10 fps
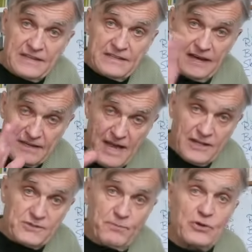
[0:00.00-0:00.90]
Tak
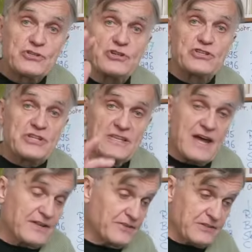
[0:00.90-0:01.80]
jak spojrzycie
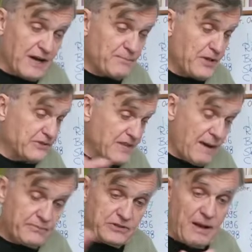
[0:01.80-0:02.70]
na,
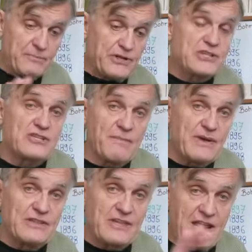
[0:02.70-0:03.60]
na tablicę
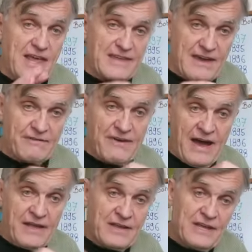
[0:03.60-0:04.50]

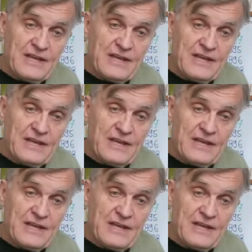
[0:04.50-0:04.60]
Mendelejewa,